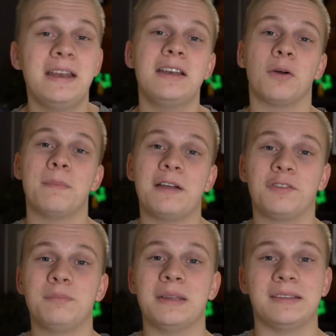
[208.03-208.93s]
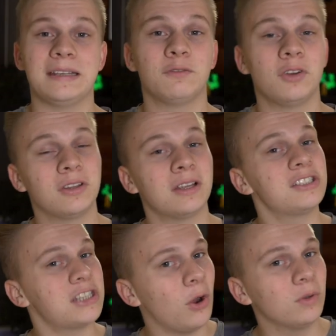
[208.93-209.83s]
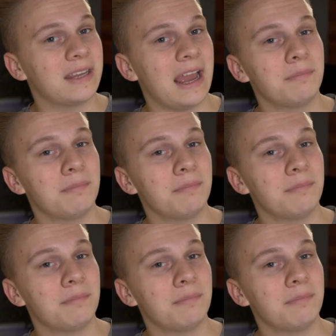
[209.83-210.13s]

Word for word: Wenn ihr noch mehr von mir sehen wollt, schaut